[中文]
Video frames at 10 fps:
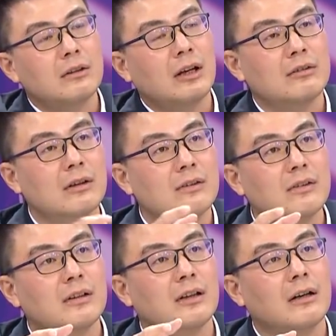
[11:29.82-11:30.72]
那你要这个
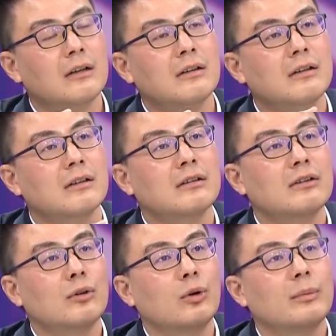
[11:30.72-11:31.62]
事情，你要跟那个
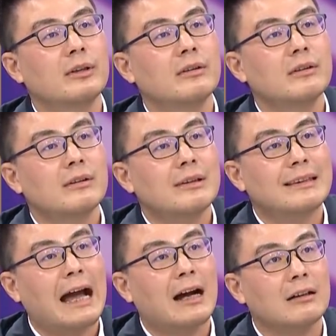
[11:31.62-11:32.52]
我们
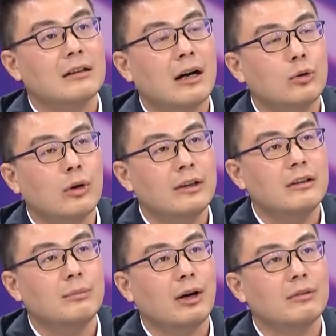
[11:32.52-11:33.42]
打了高端
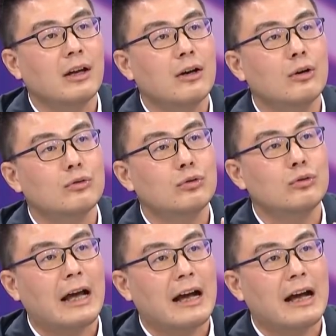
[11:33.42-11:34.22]
疫苗能够去